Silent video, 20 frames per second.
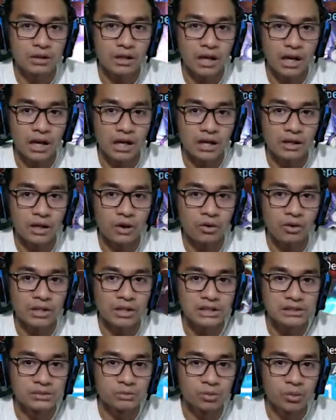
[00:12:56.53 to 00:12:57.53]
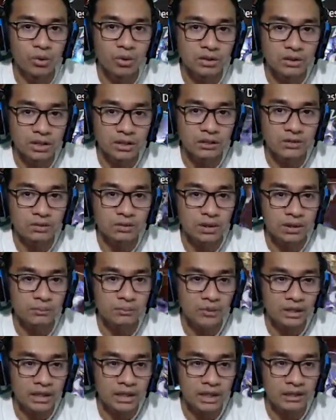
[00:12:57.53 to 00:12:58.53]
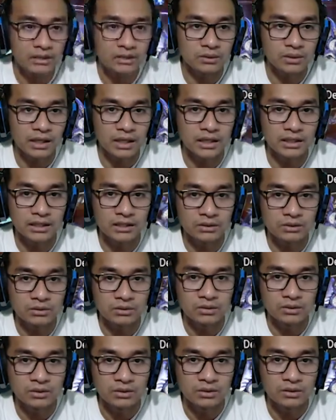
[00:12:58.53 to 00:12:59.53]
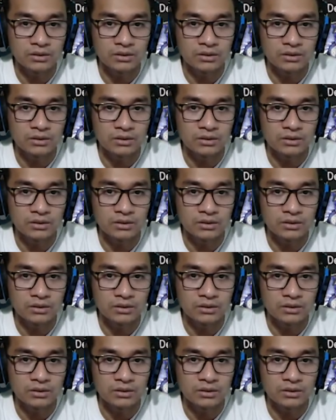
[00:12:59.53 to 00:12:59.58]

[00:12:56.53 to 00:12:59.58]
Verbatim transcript: Ah, kokohnya si Wonder tuh. Kamu lihat tuh kayak gitu tuh.